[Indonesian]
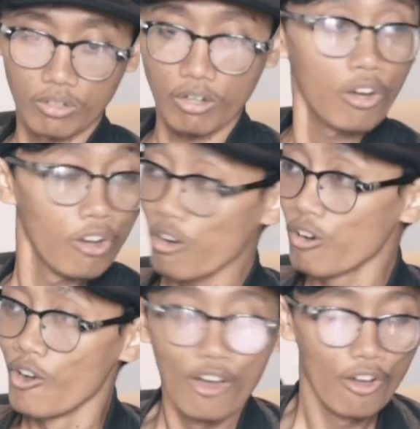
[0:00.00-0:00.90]
Oh, oh.
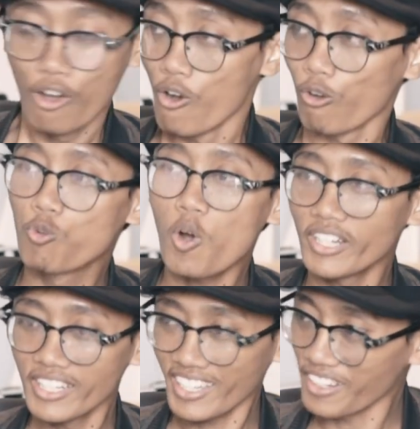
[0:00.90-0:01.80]
Gue
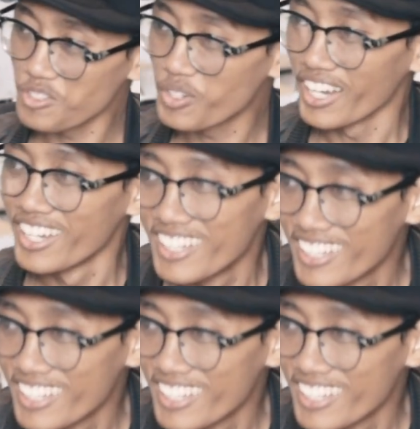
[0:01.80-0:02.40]
ada ide keren juga.